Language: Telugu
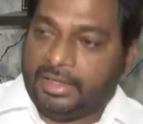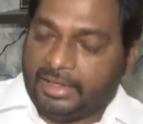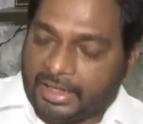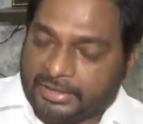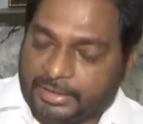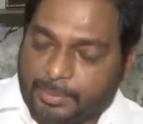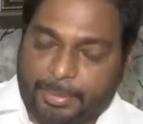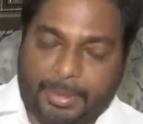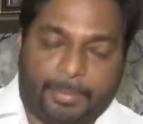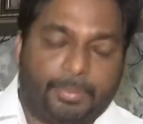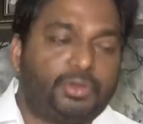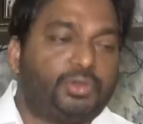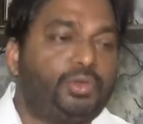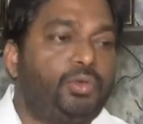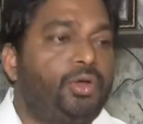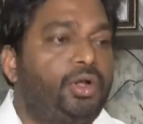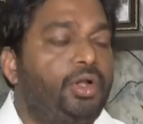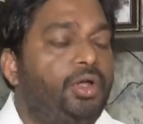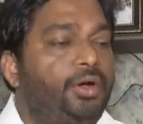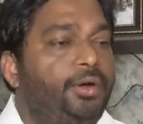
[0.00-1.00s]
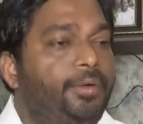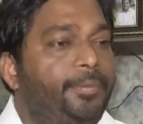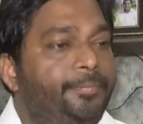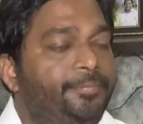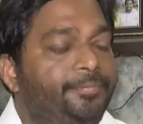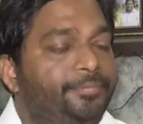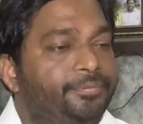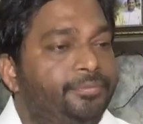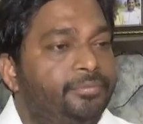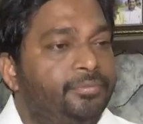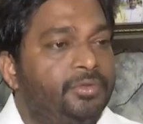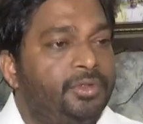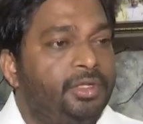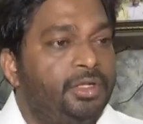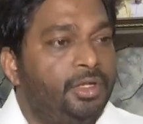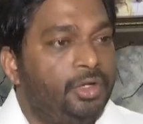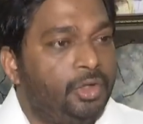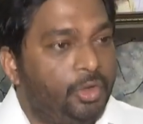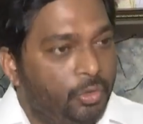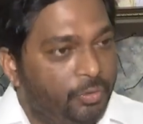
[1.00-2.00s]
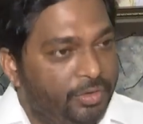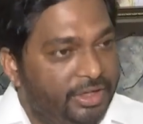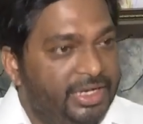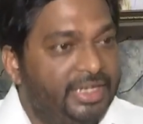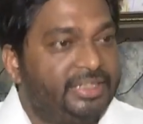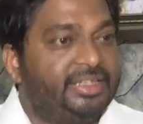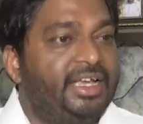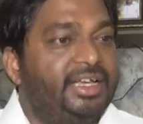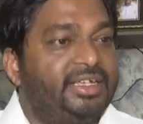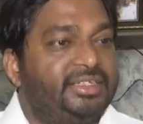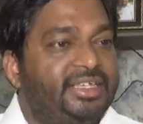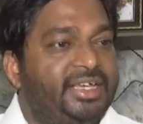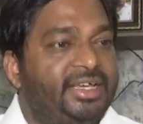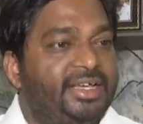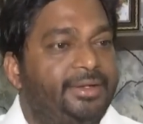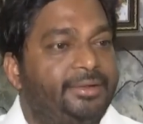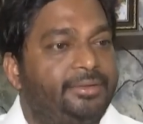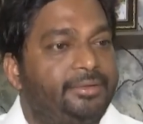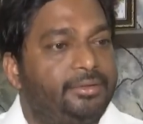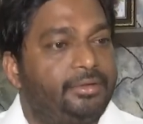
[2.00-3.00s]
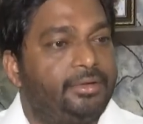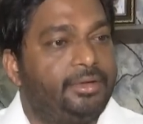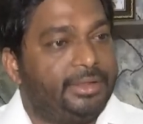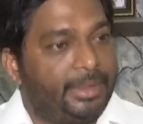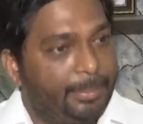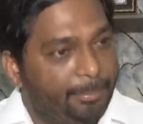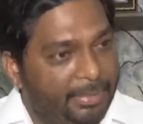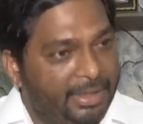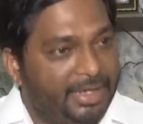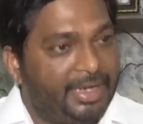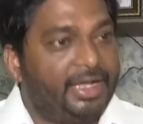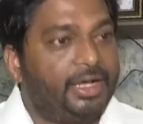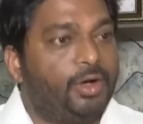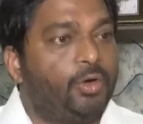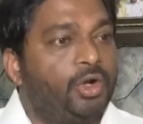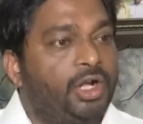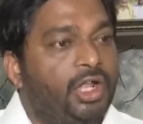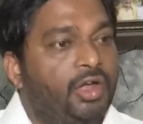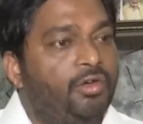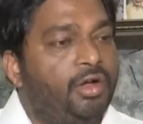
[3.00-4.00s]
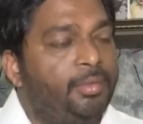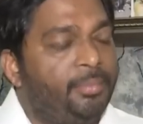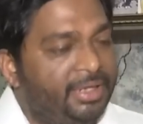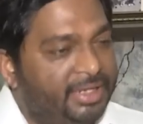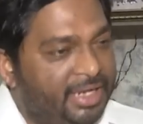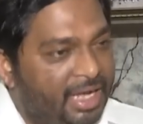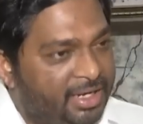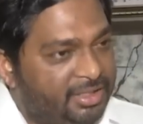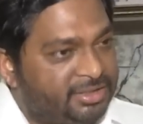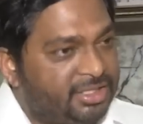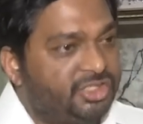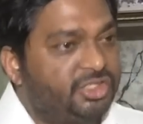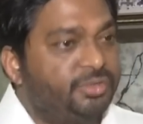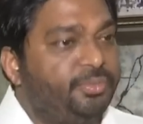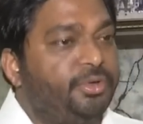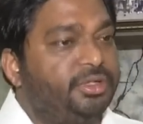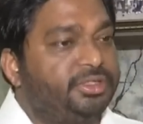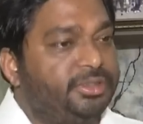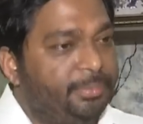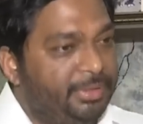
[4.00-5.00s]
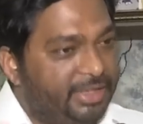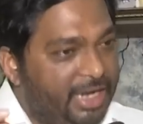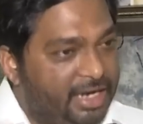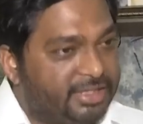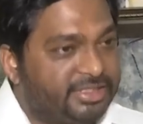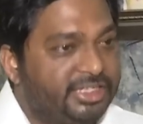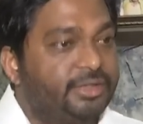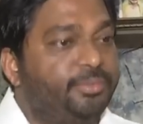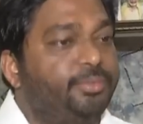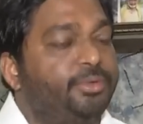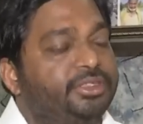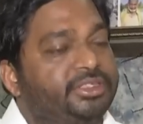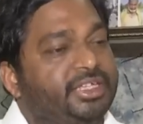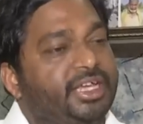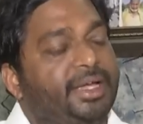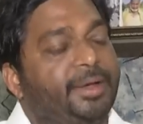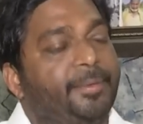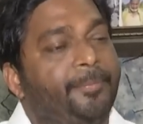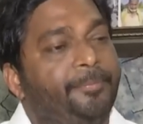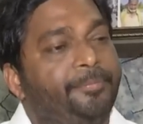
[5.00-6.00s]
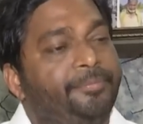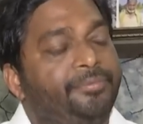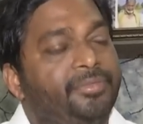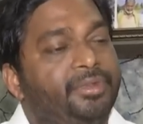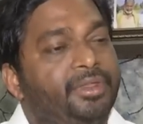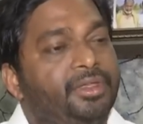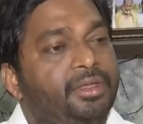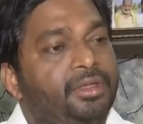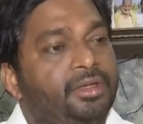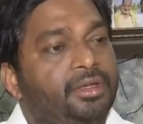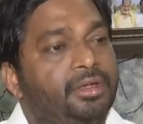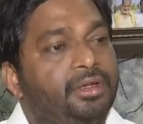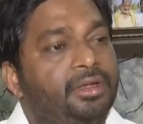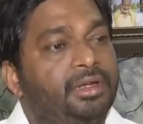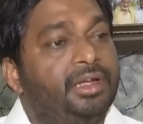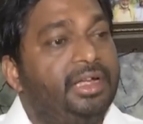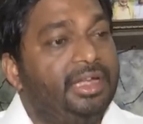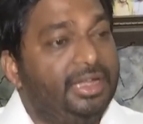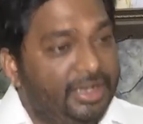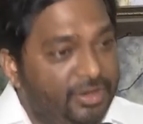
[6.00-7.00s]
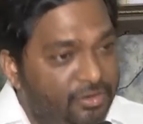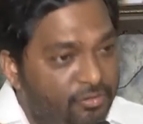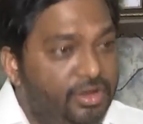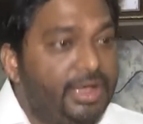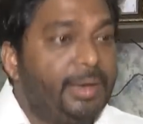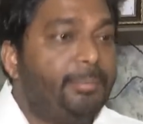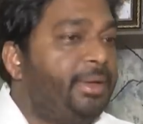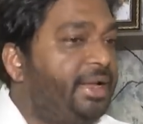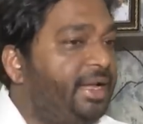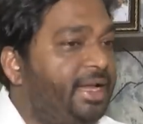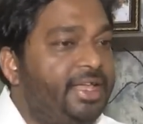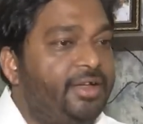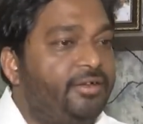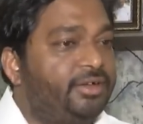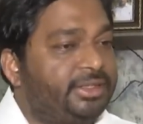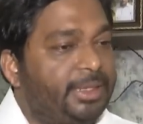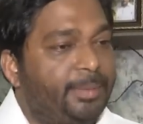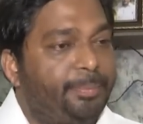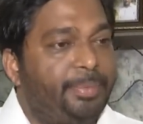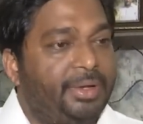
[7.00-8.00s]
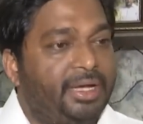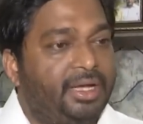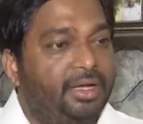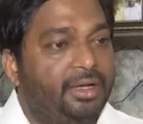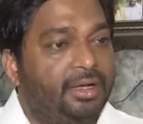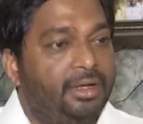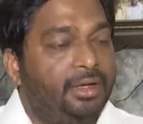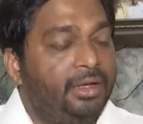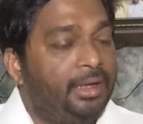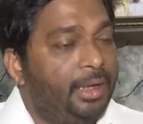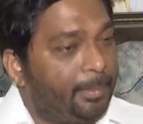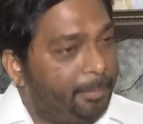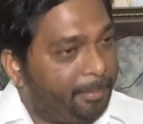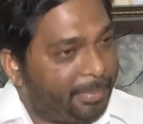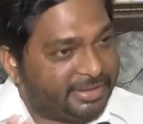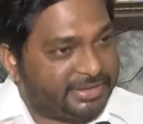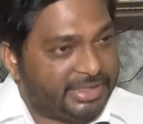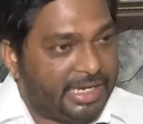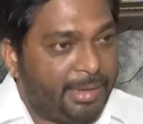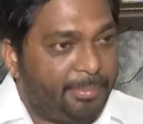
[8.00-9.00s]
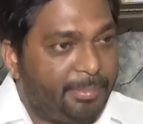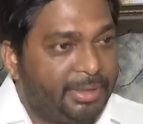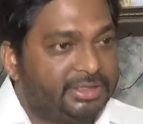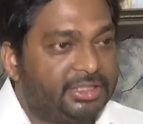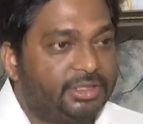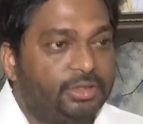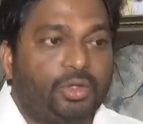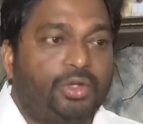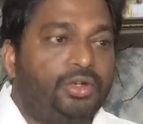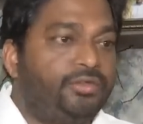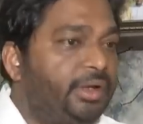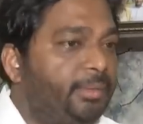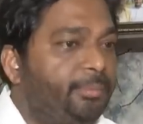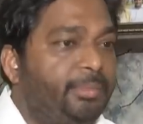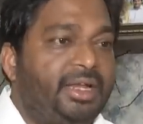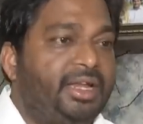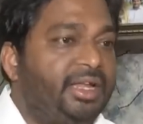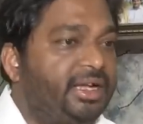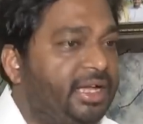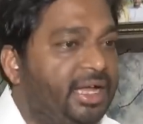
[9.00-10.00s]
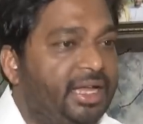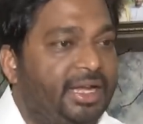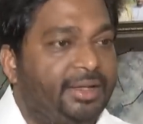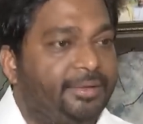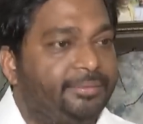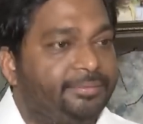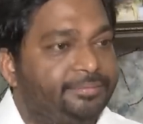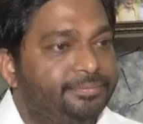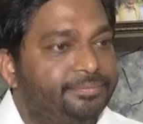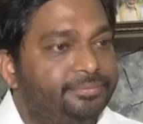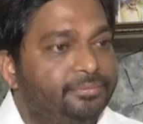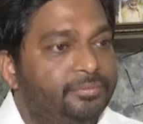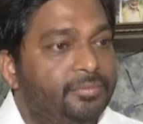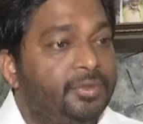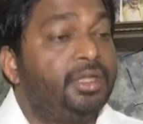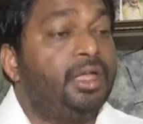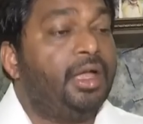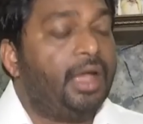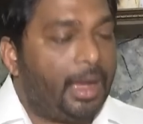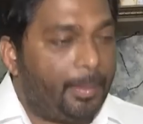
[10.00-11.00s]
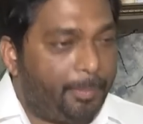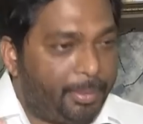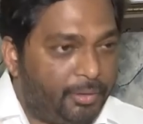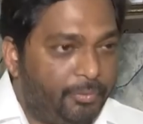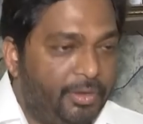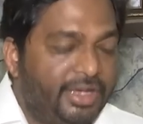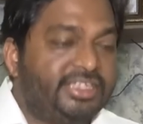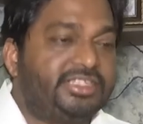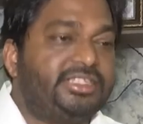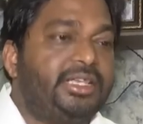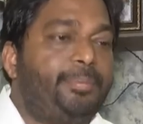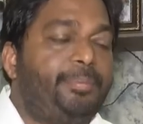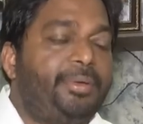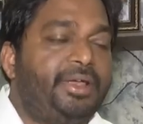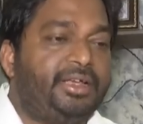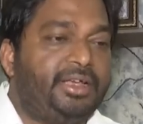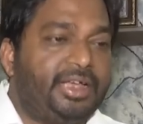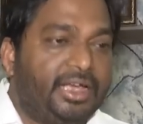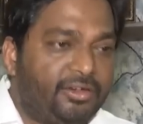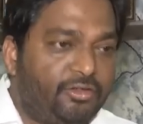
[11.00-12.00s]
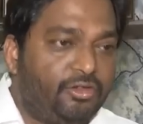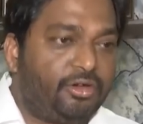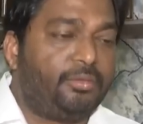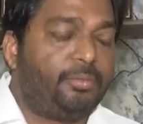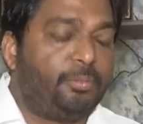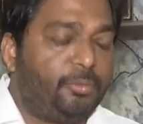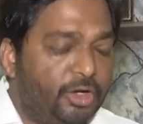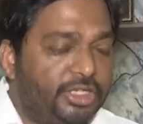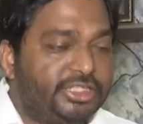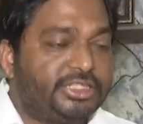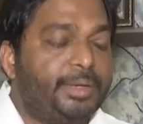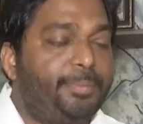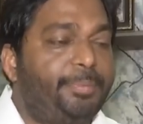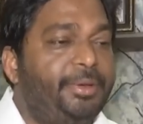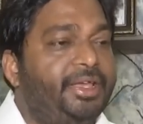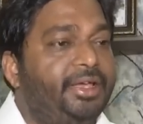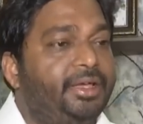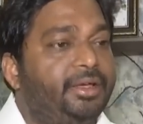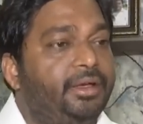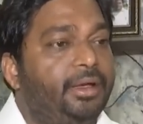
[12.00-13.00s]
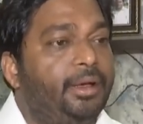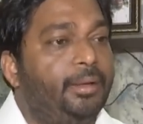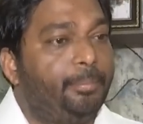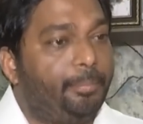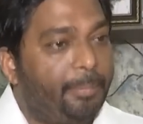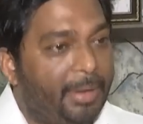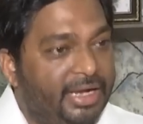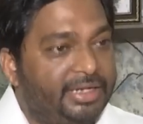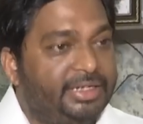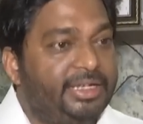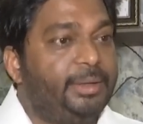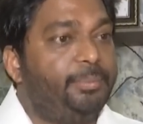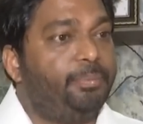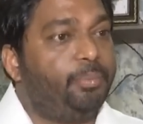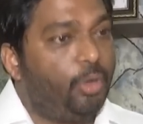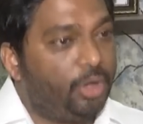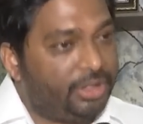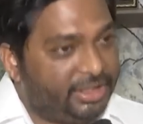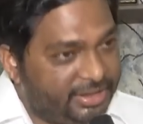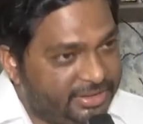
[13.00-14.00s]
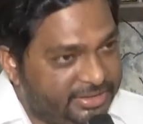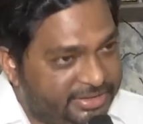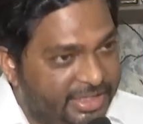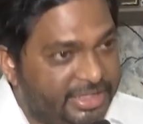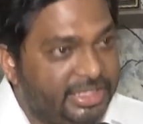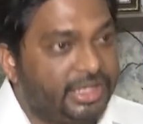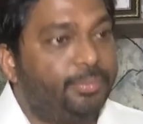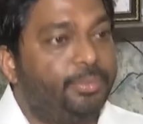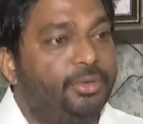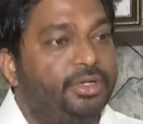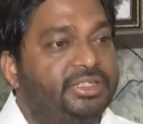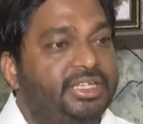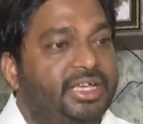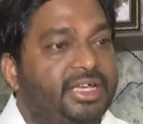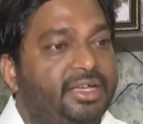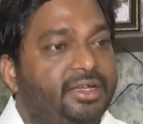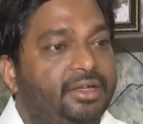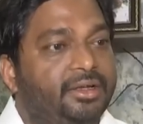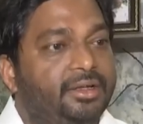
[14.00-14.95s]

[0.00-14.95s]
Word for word: గత ప్రభుత్వంలో నువ్వు ఏదైతే ఎమ్మెల్యేగా ఉన్నావో మీ నాన్న చచ్చిపోతే మీ నాన్న చనిపోతే నువ్వు ఎమ్మెల్యేవో తప్ప ప్రజా మద్దతుతో నువ్వు ఎమ్మెల్యే కాలే అప్పుడు వైసీపీ గెలవ వైసీపీ పార్టీ పోటీ చేయకపోతే